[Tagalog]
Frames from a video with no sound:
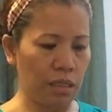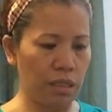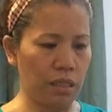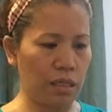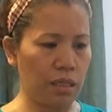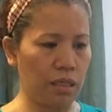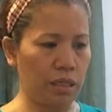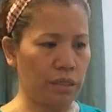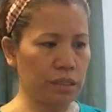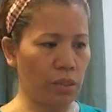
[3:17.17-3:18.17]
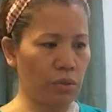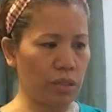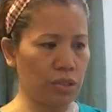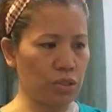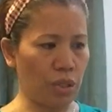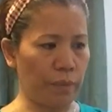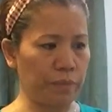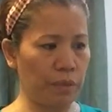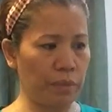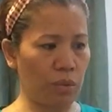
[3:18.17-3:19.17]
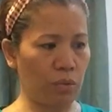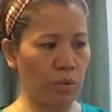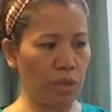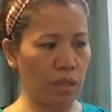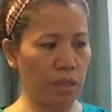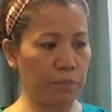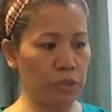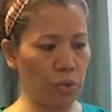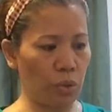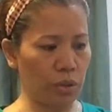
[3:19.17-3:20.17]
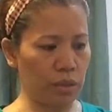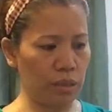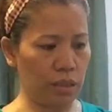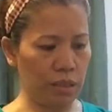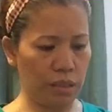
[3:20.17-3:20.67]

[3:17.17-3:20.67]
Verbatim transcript: uh, restaurant na shop na merong uh, ah, video okay.